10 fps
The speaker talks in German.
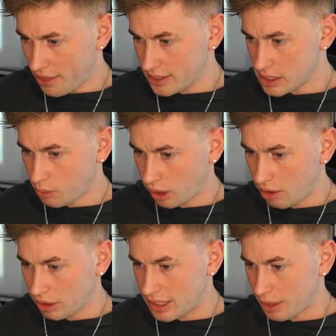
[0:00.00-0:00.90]
this is what
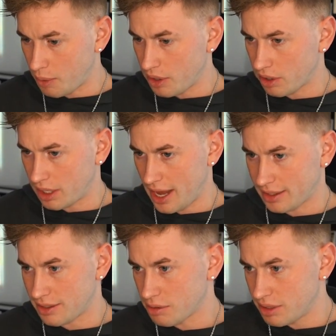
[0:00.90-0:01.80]
looks like when you're
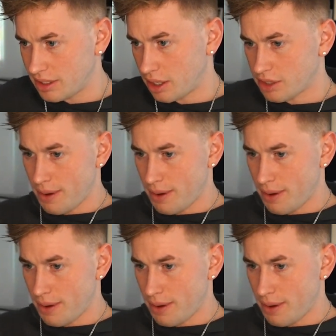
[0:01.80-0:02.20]
connected. So sieht's aus,